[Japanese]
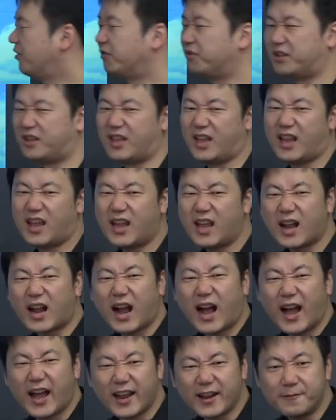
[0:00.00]
どで
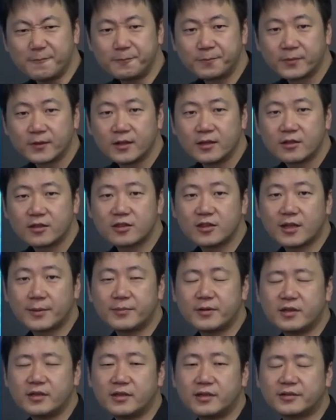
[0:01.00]
かい。ちな
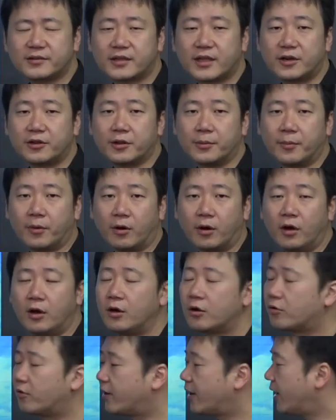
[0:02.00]
みにですけれども、
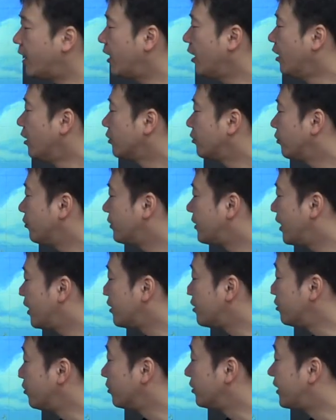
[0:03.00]
これ東大
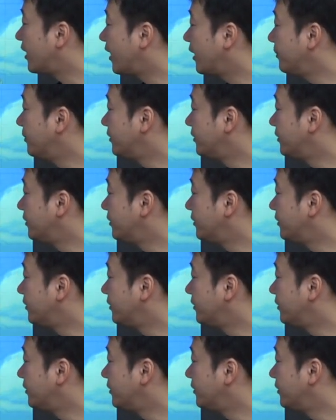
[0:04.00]
寺の大